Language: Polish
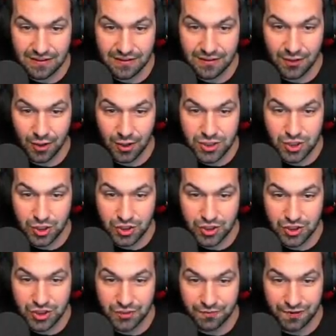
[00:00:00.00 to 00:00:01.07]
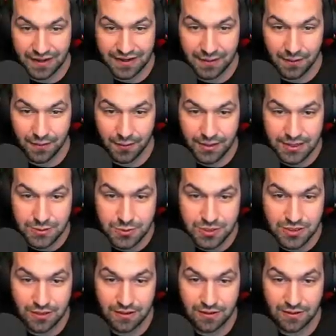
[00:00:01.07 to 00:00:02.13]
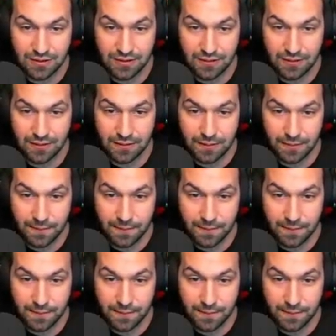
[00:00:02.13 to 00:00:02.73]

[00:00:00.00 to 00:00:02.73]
No, coś walnęło, o Jezus. Ej, nie mam złych jabłek,